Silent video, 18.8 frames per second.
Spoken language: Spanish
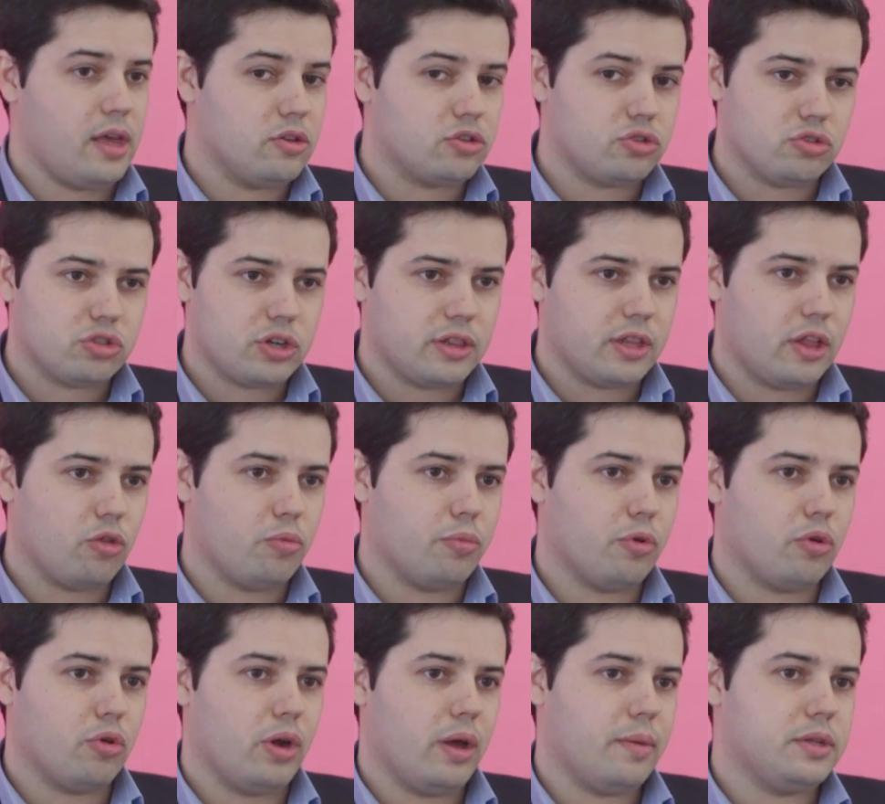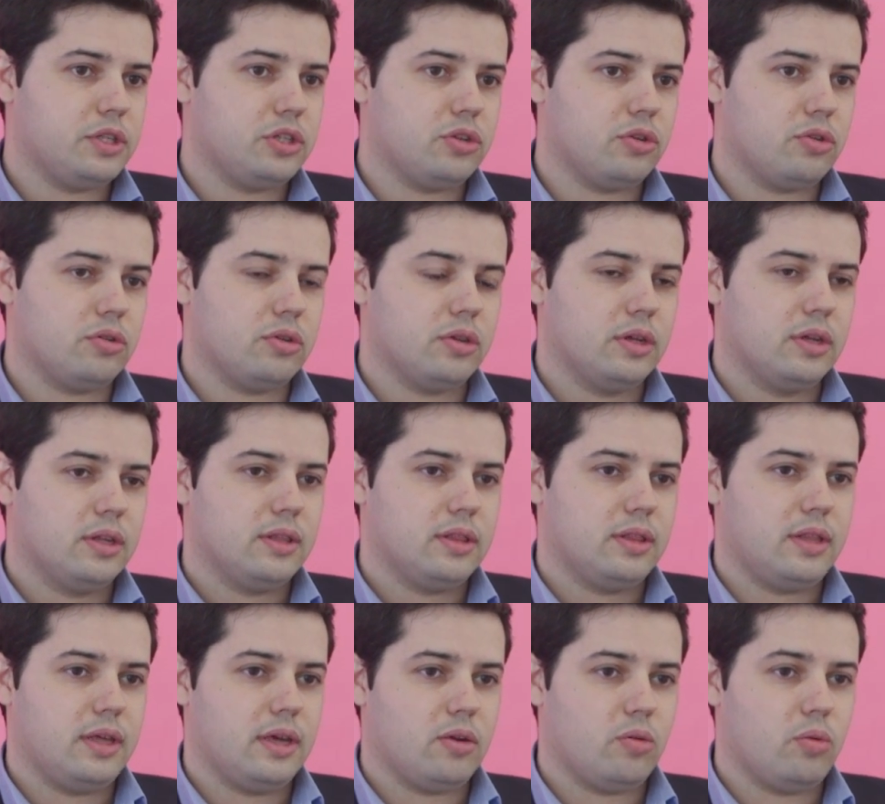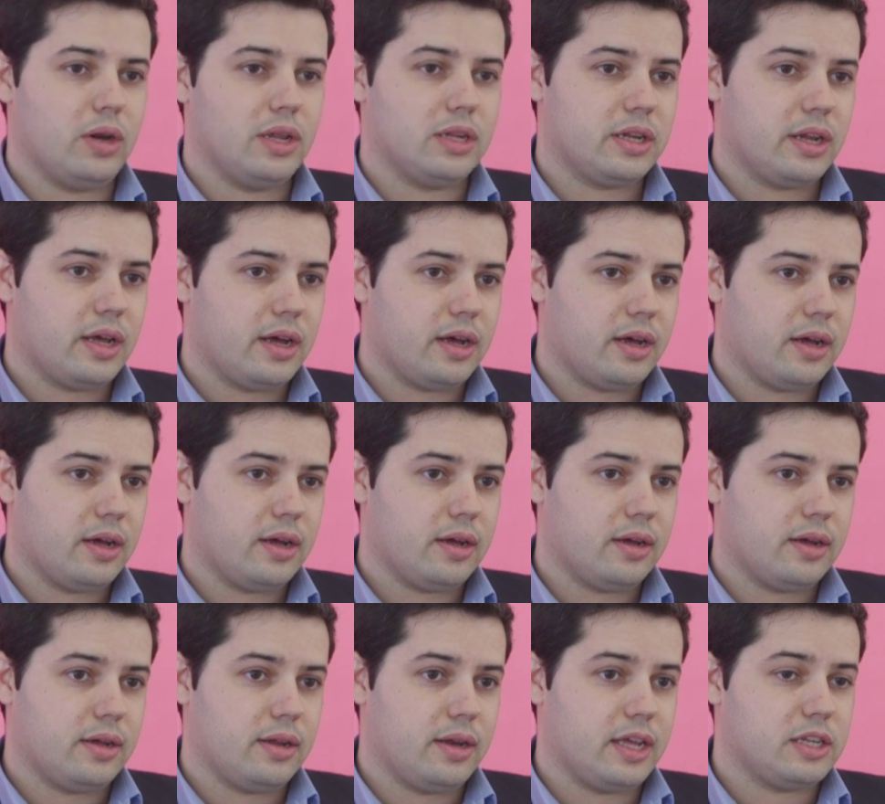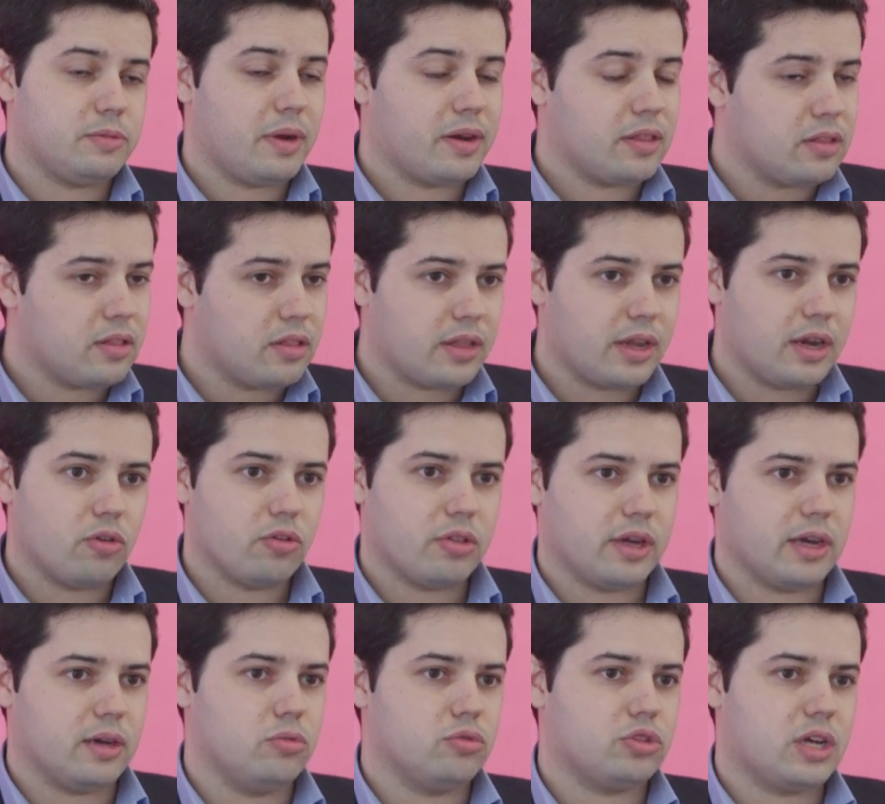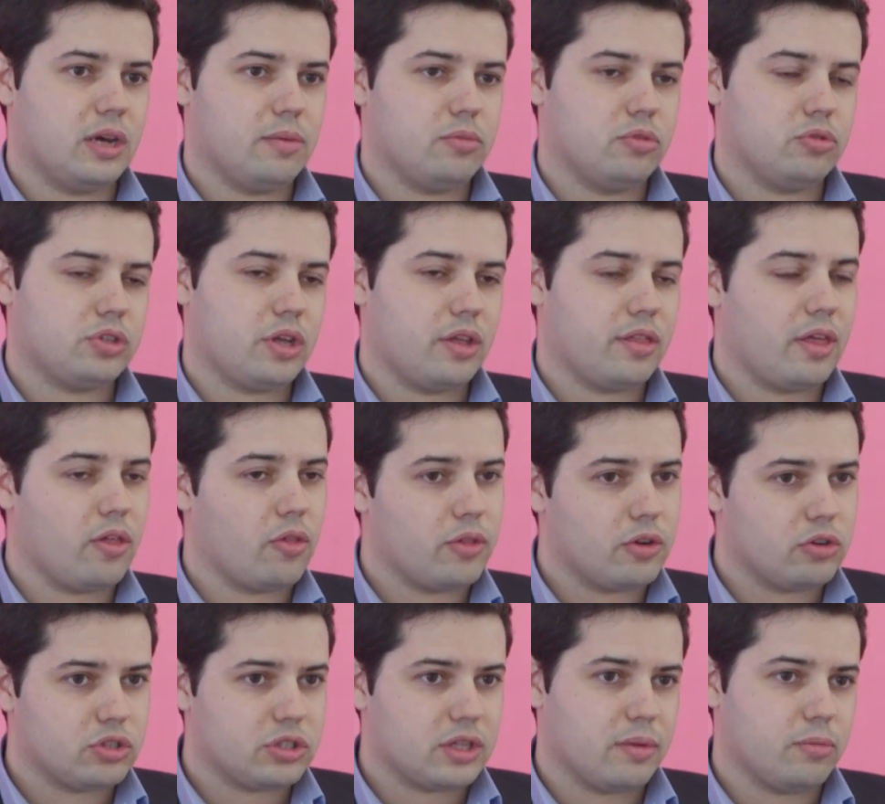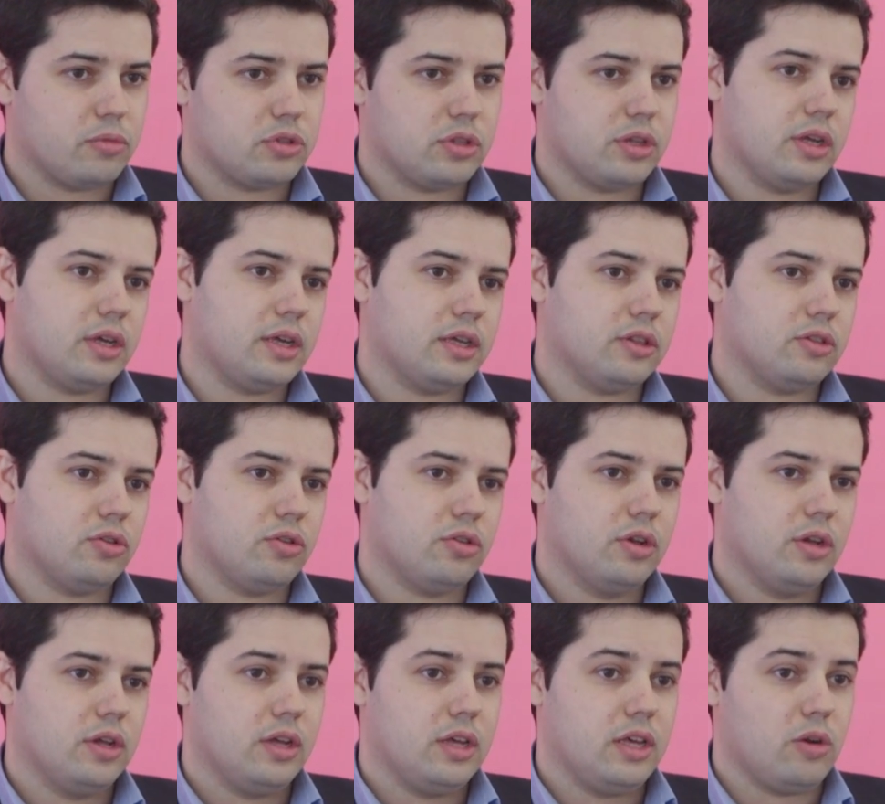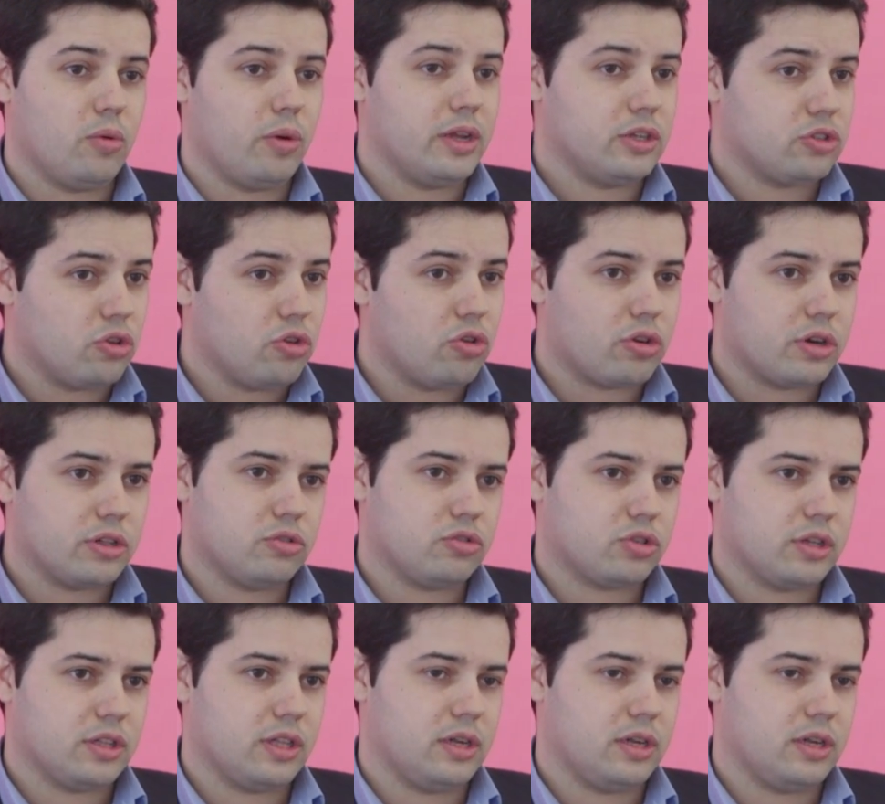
Ellos nos han dado un poco la visión de cuál es la, la Smart City Zaragoza que buscamos, hacia dónde nos estamos dirigiendo y cuáles son los retos que